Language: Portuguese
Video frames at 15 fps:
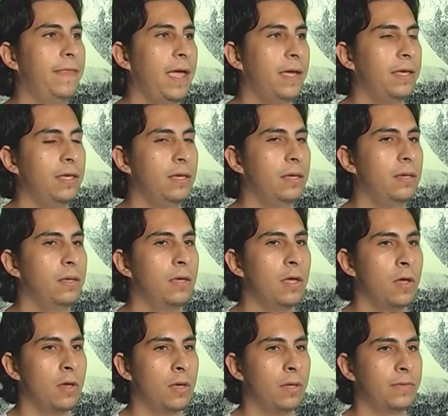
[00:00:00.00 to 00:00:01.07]
até que
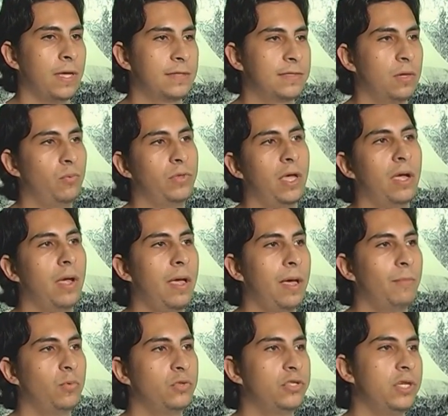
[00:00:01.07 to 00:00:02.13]
na Segunda Guerra
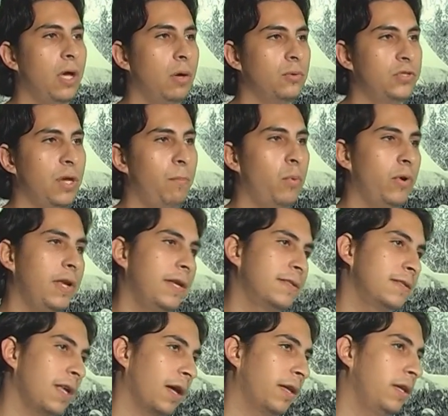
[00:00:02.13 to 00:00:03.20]
Mundial os
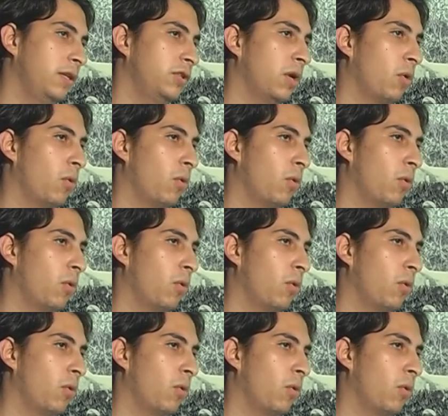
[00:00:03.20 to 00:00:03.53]
japoneses aqui já